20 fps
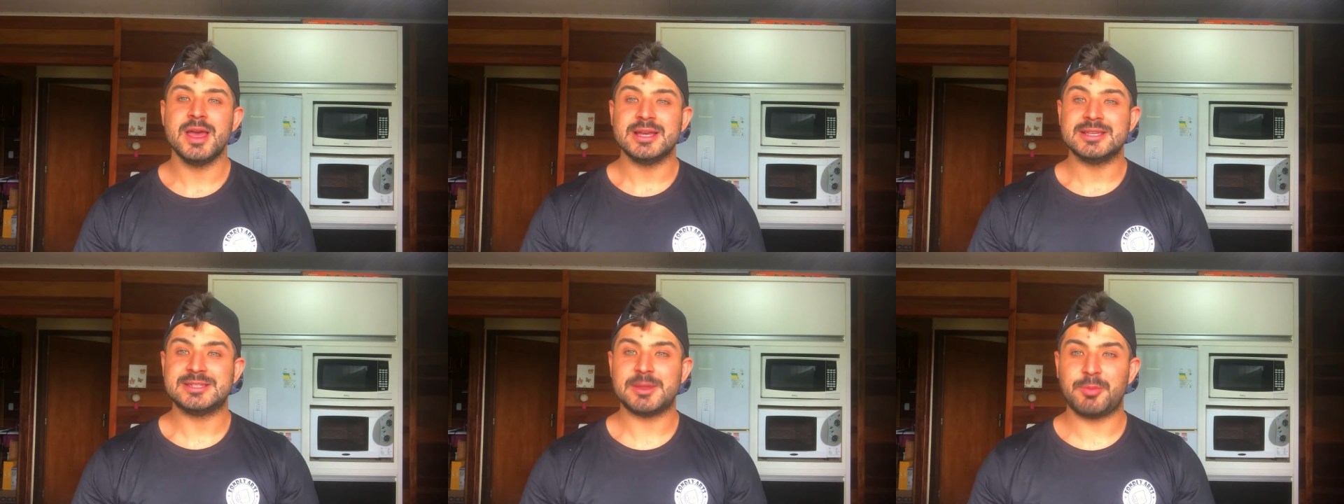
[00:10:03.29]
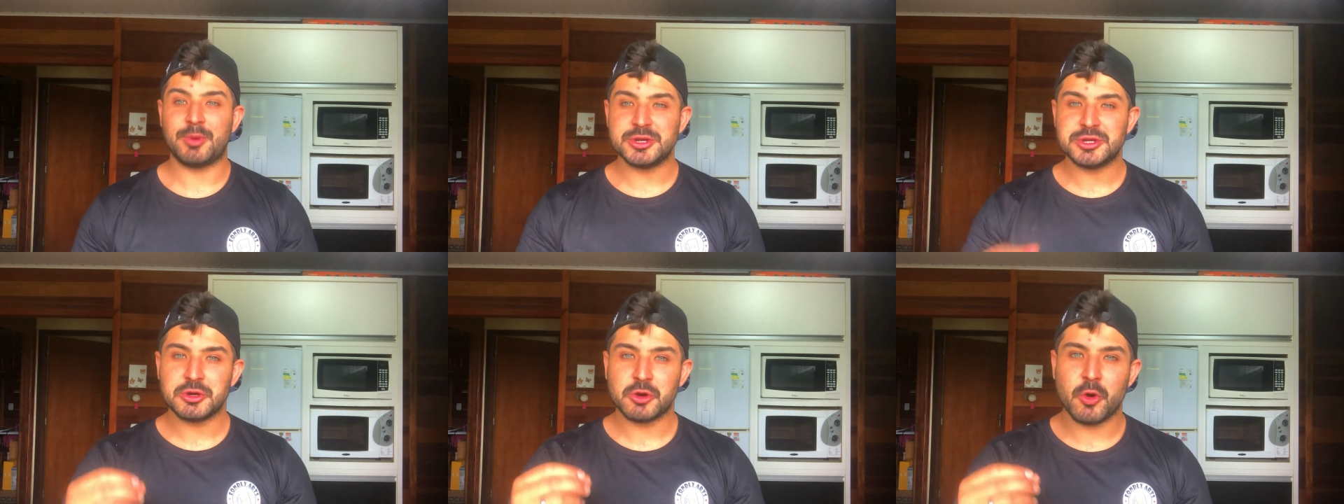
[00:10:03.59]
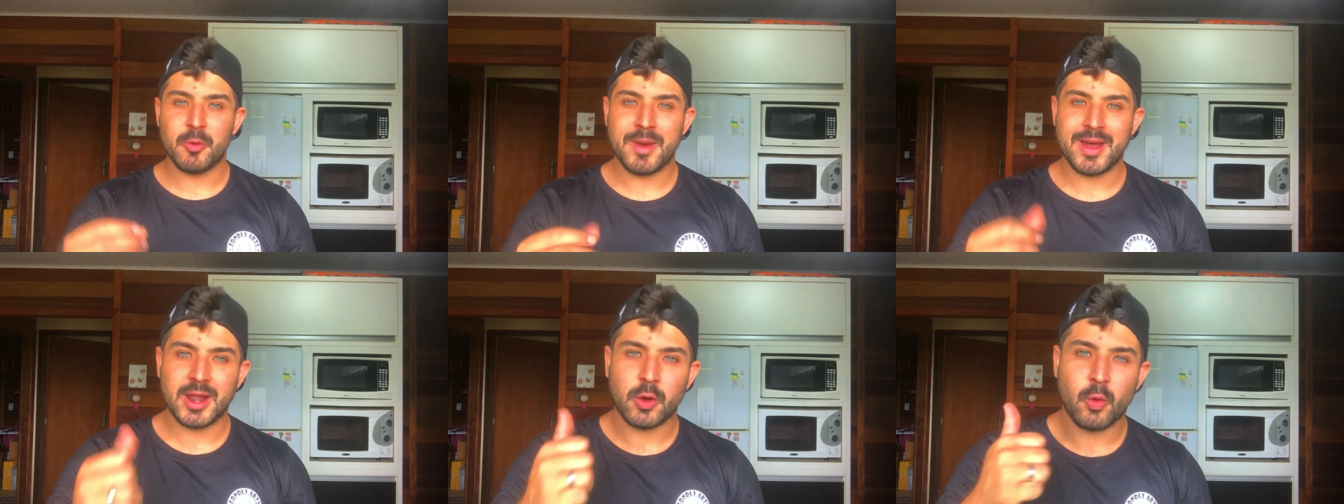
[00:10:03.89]
Você pode
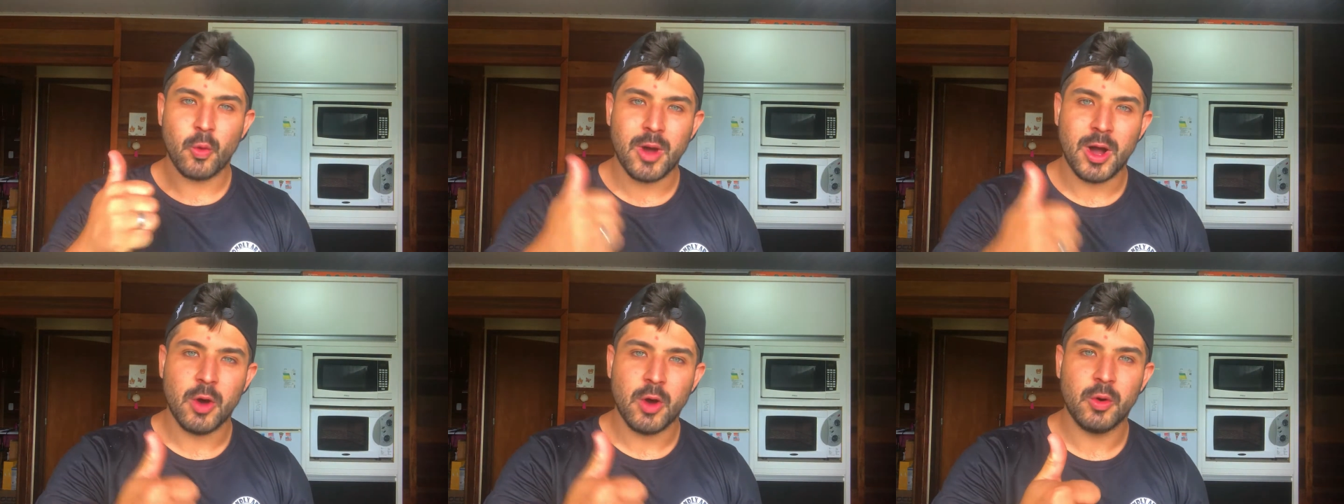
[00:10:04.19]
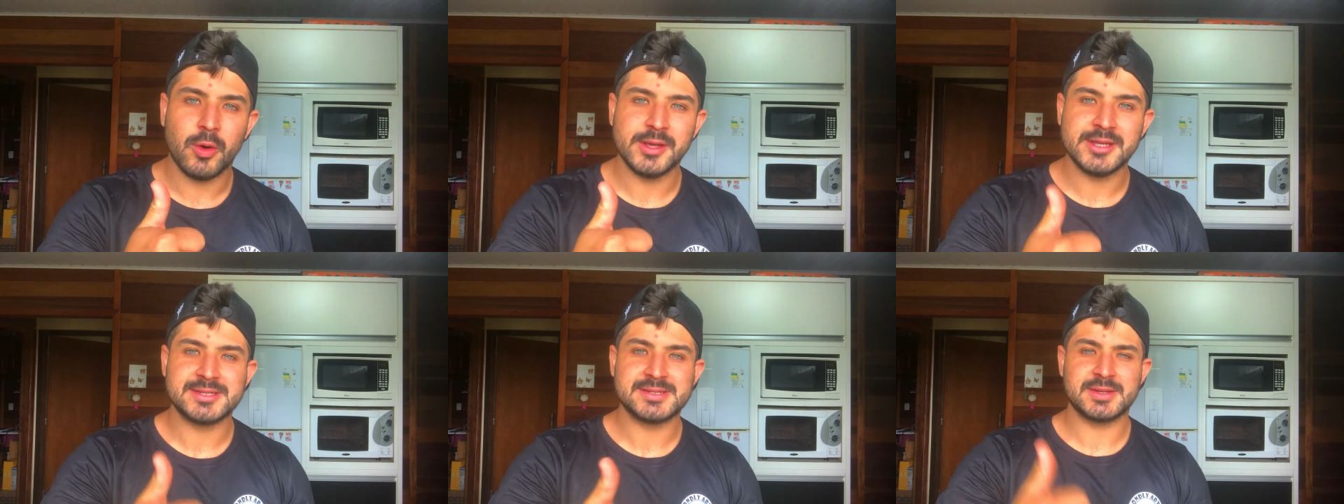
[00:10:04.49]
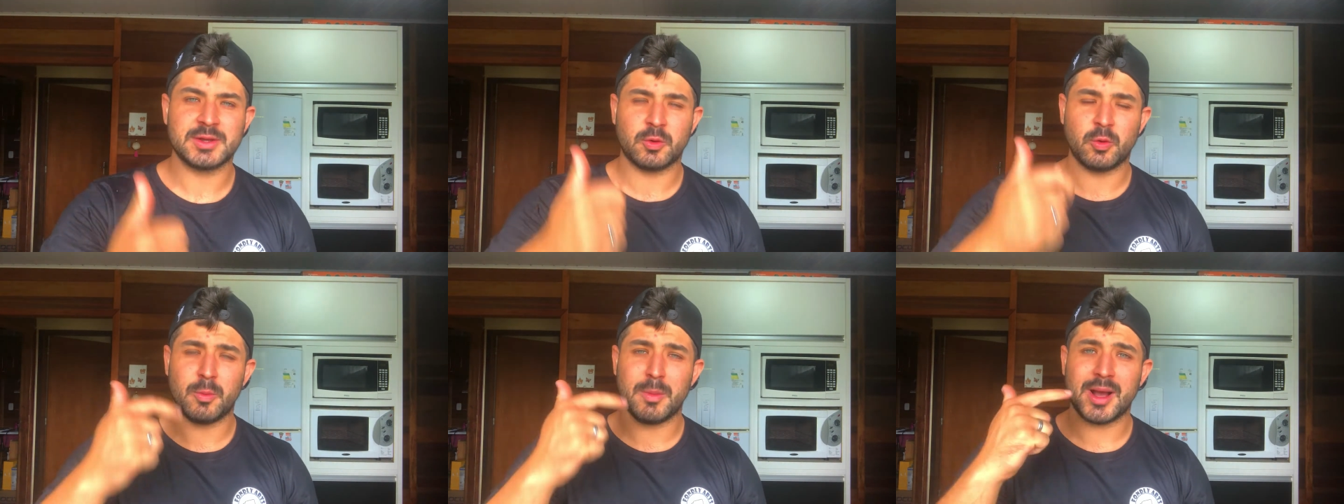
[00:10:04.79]
comer ela com
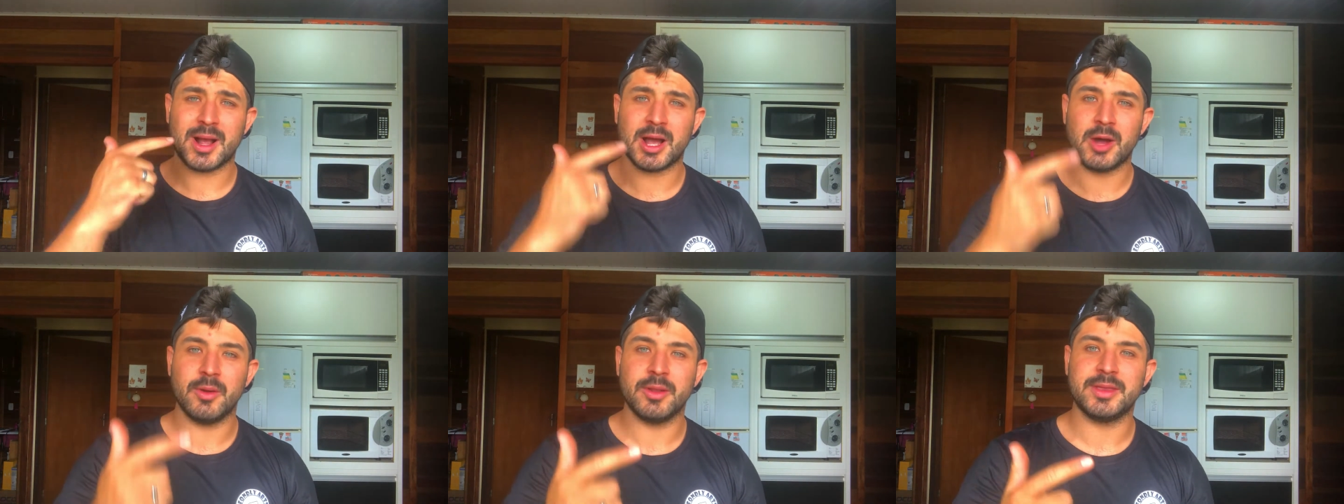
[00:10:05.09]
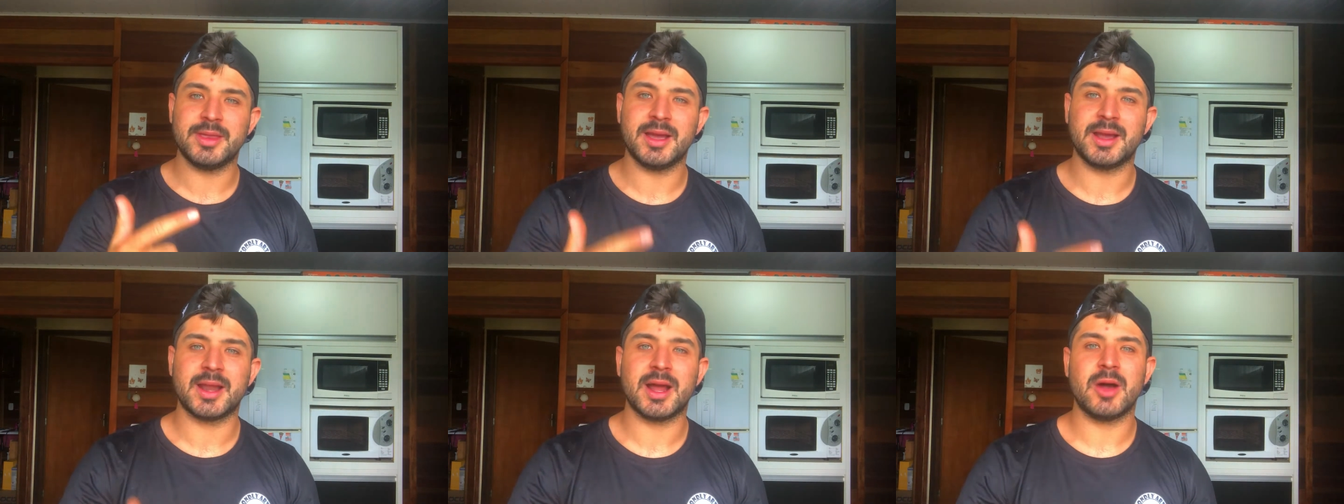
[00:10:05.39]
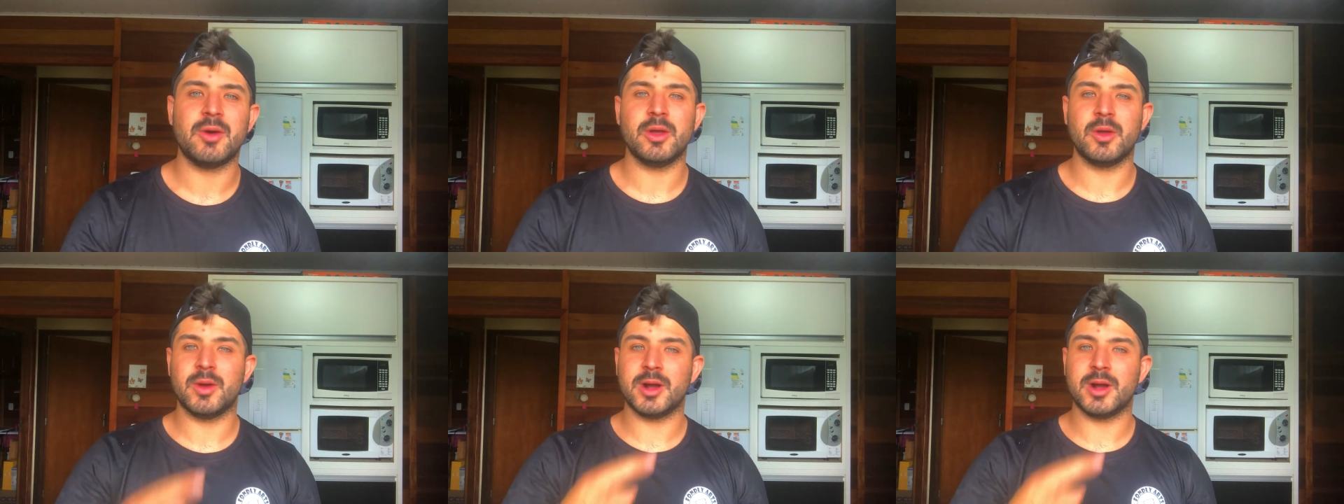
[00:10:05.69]
arroz, com macarrão integral.